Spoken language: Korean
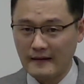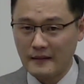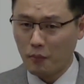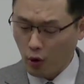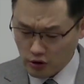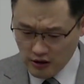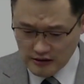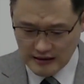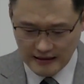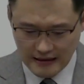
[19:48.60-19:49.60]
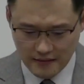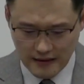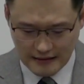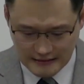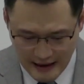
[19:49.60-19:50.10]
모든 것이
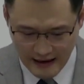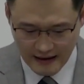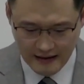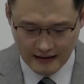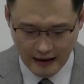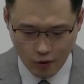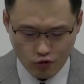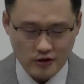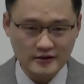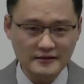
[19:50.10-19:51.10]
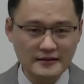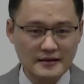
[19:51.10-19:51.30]
하나님의 은혜라고 우리는